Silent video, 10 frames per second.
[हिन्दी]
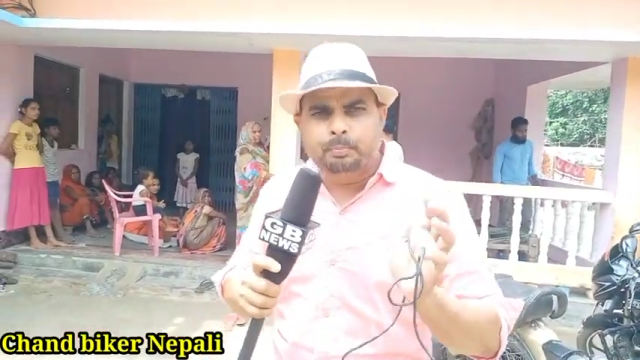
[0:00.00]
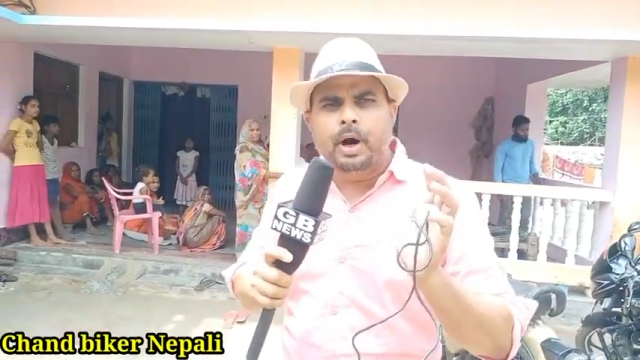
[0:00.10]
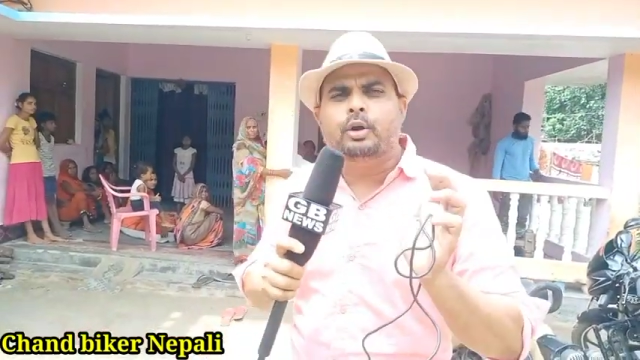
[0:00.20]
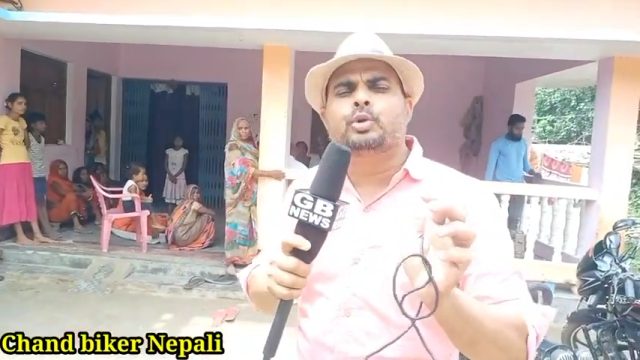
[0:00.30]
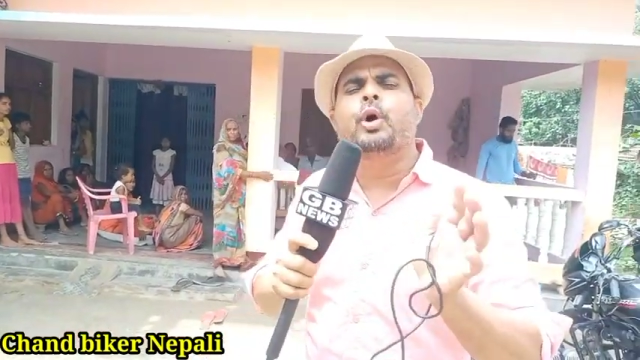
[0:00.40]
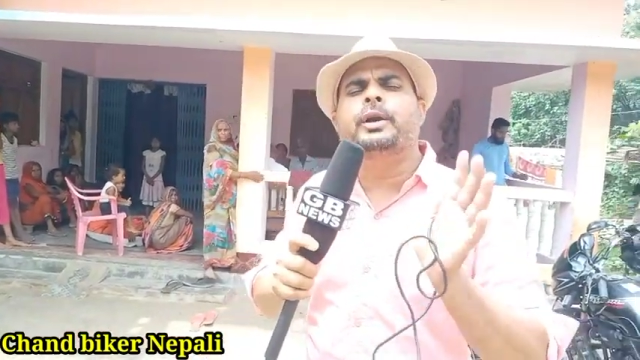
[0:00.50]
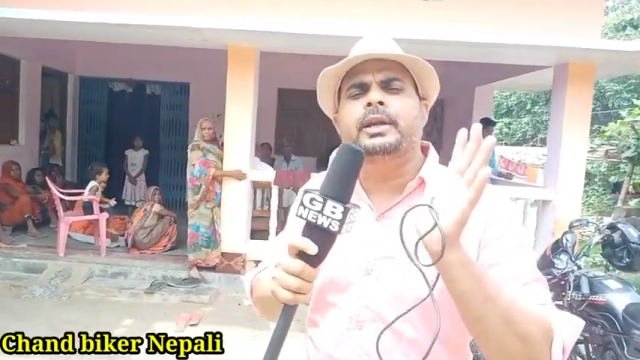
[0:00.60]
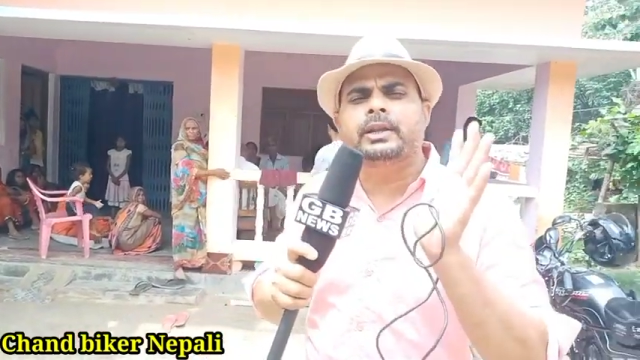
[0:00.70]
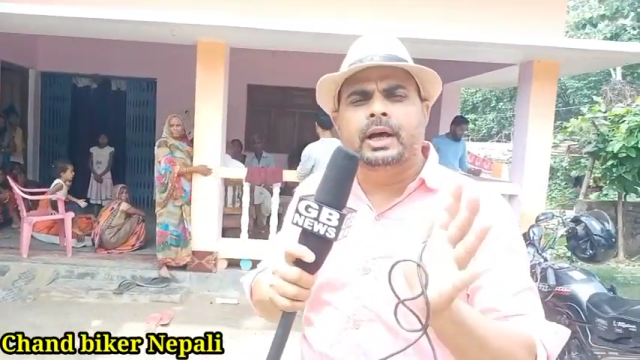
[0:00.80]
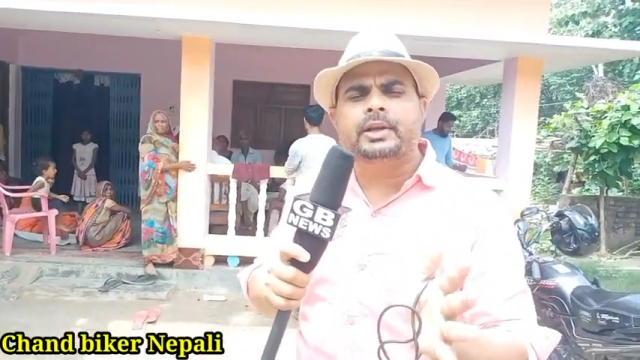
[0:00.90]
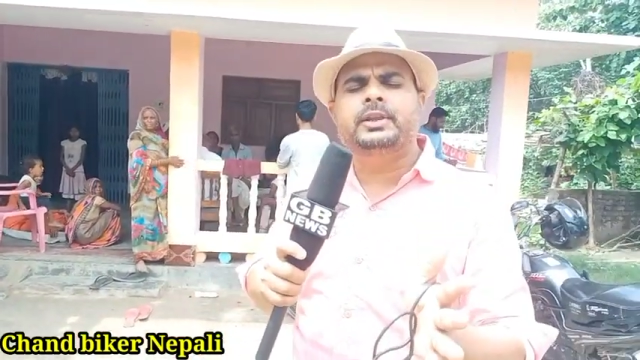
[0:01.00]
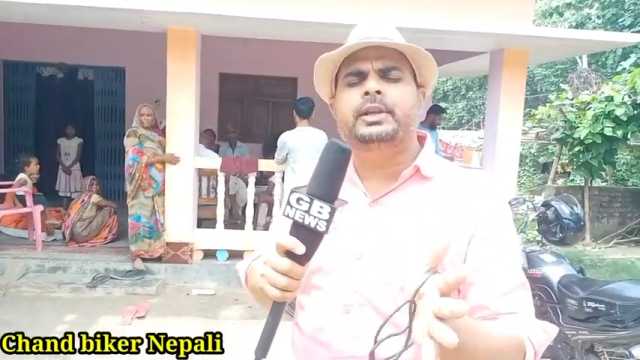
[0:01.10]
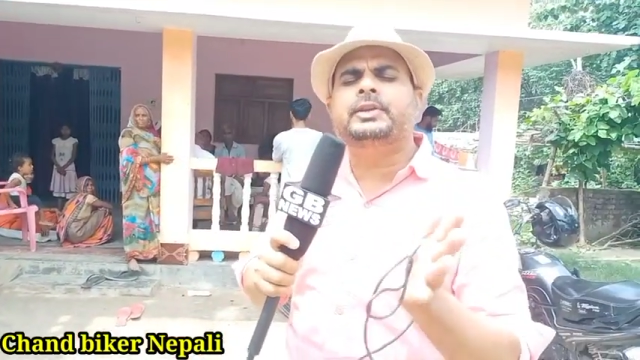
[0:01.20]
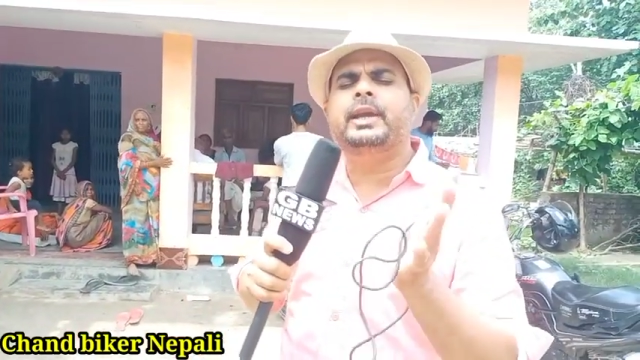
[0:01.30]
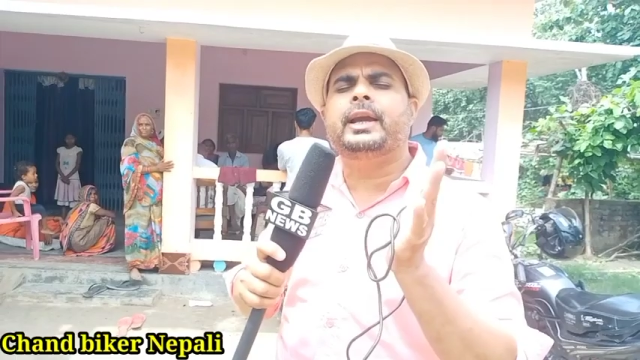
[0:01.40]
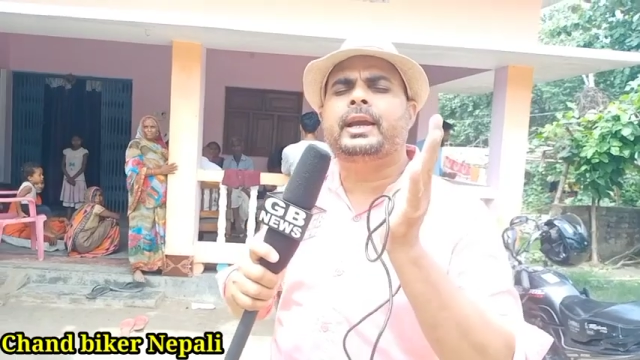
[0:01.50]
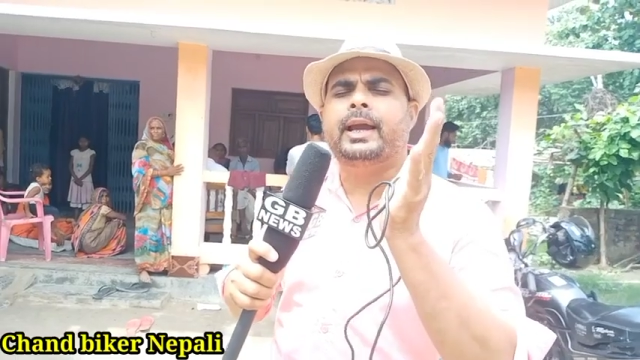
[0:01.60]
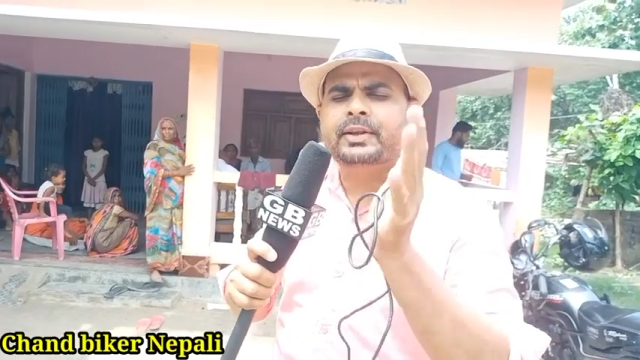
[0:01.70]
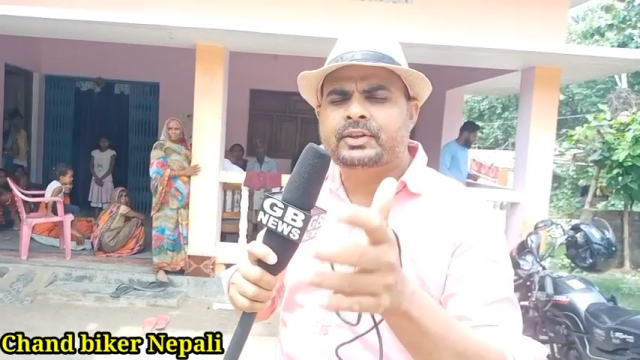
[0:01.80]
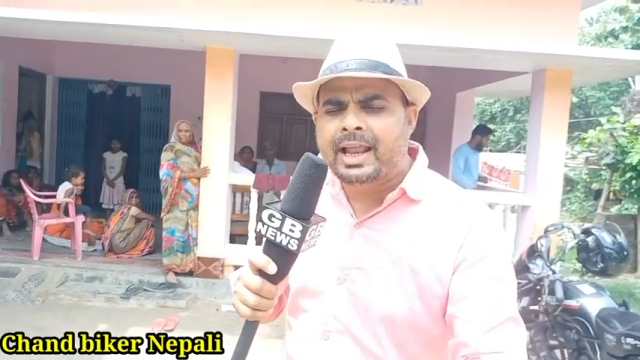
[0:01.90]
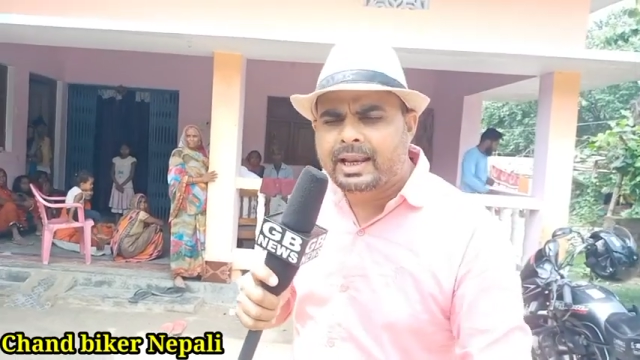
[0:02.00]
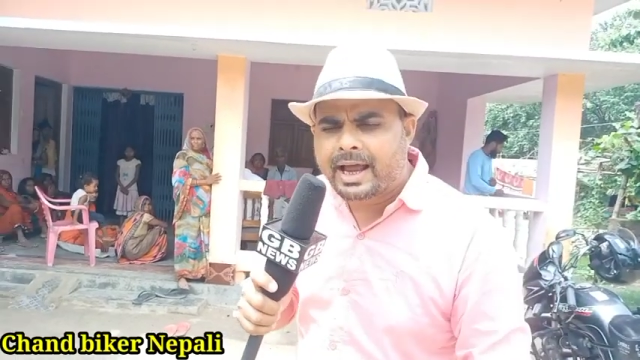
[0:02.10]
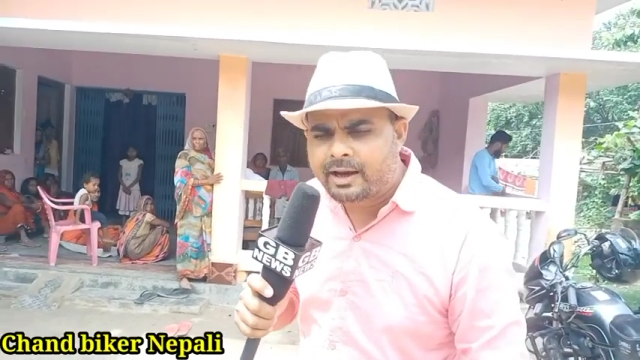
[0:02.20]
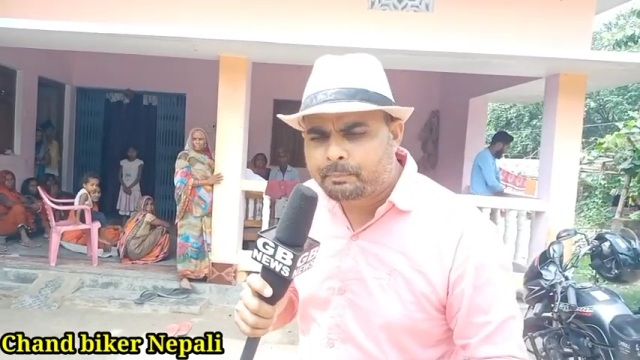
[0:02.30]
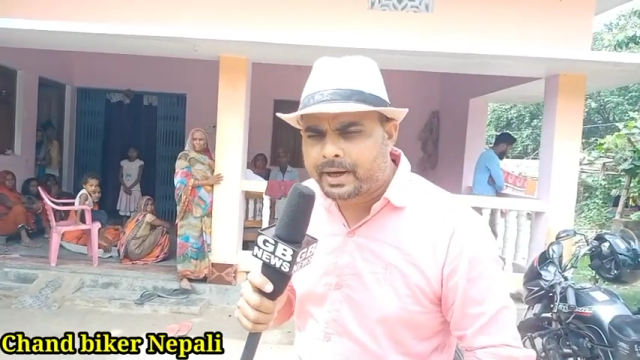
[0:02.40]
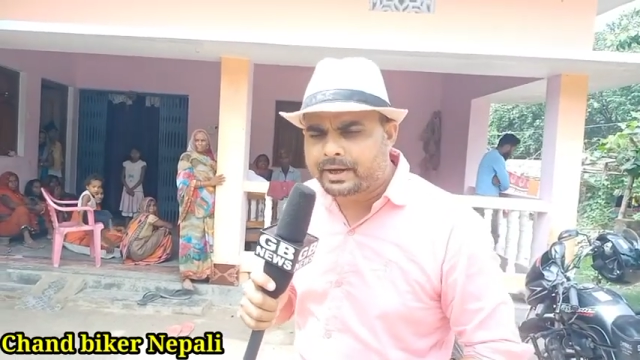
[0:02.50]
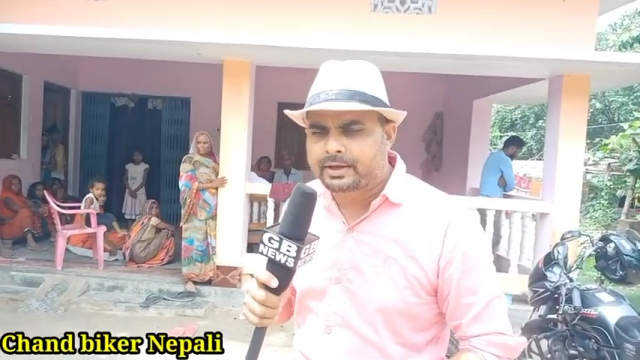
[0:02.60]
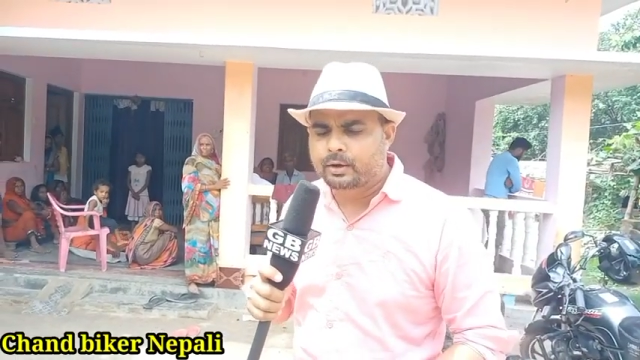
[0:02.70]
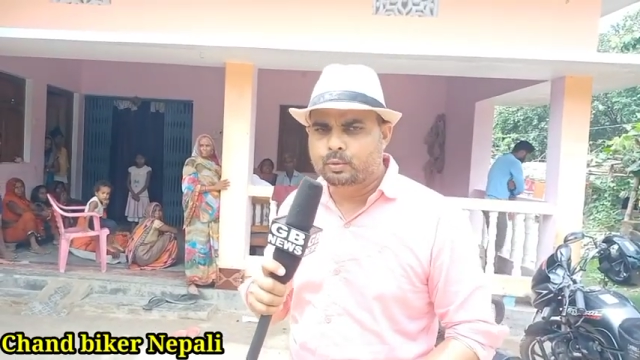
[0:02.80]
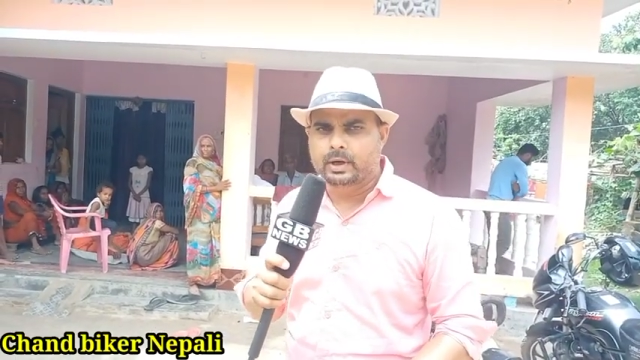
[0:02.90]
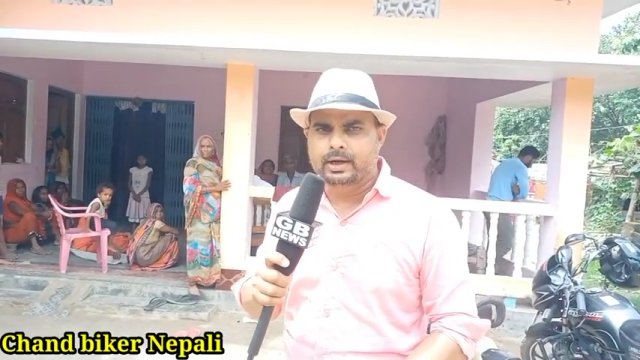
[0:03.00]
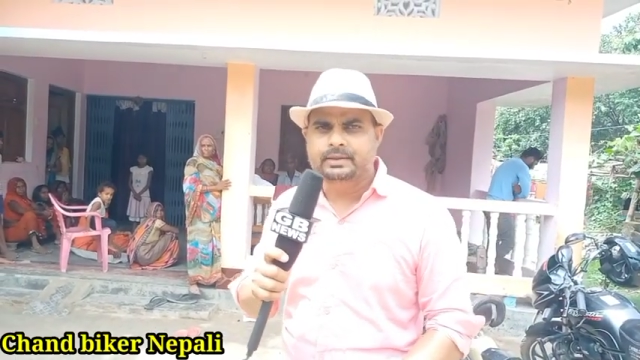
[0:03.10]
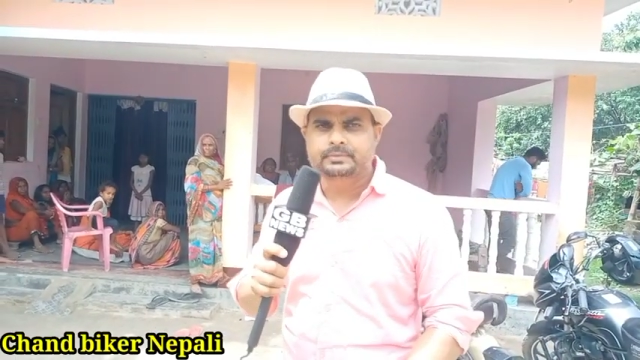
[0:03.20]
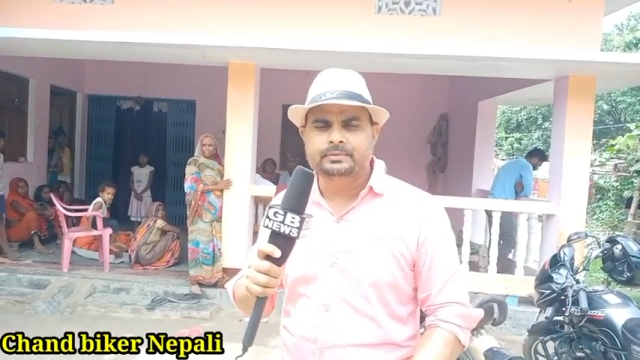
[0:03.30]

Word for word: बौद्धों की धरती से एक ऐसा लाल पैदा हुआ